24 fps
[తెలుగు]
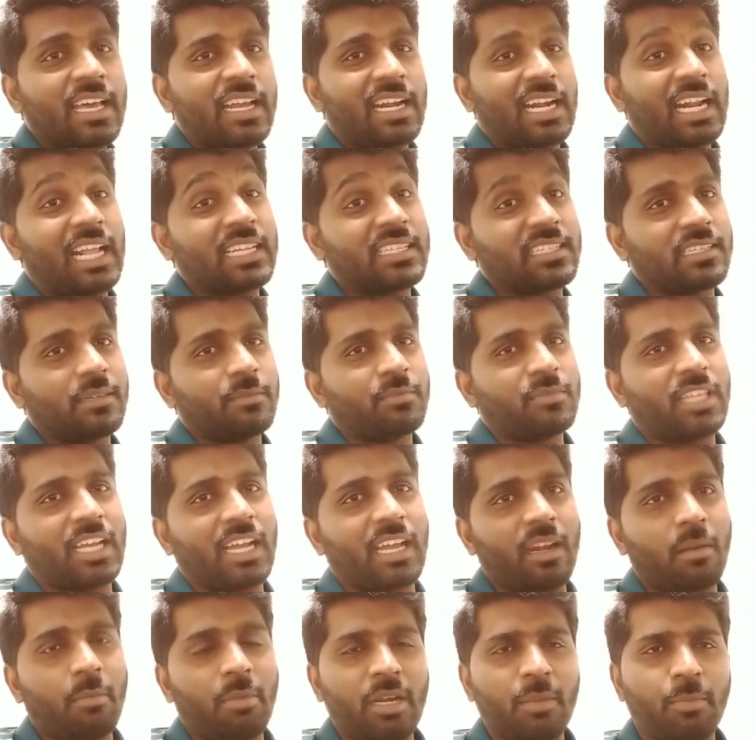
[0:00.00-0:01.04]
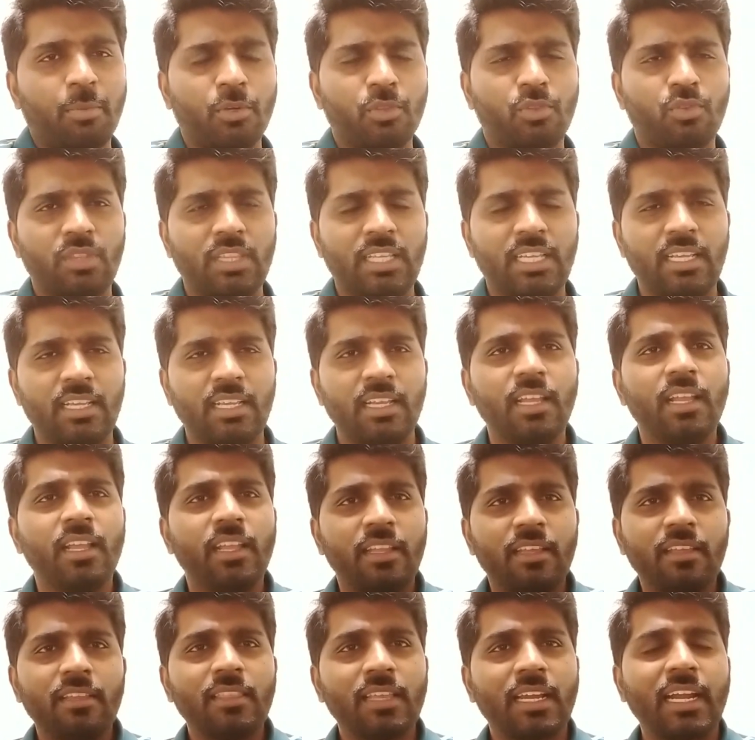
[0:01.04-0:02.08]
రాష్ట్రం తగలబడిపోతుంది
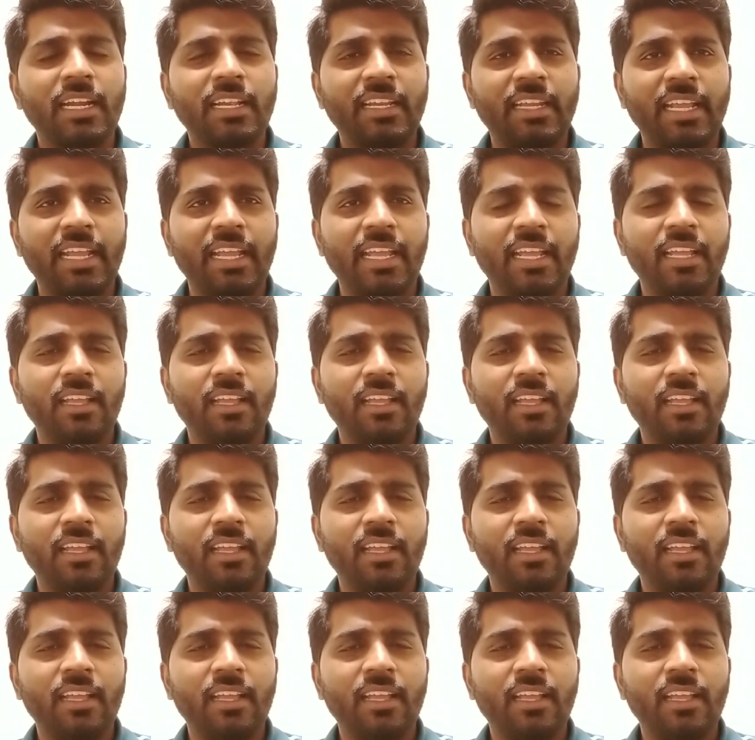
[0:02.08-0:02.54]
ఎందుకంటే